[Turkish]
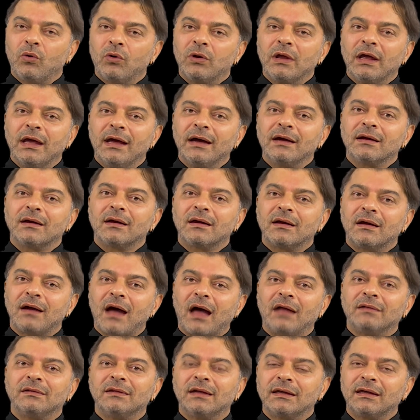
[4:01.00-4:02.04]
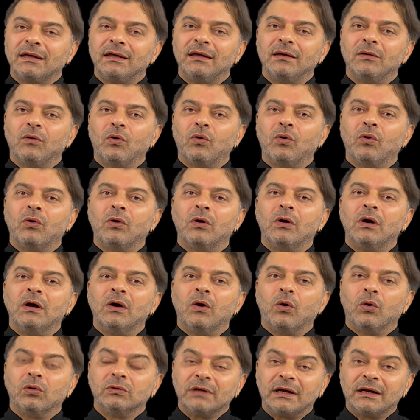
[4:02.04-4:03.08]
oraya kandaki o
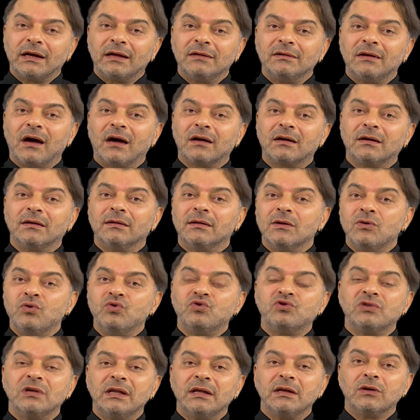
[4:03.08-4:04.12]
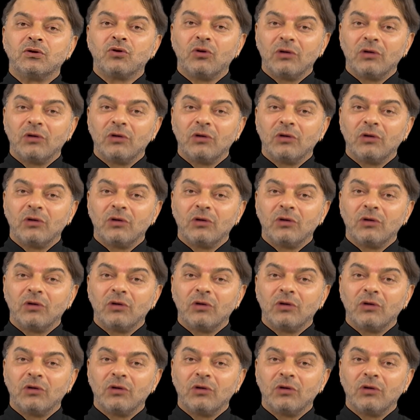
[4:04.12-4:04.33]
onaran akıllı hücreleri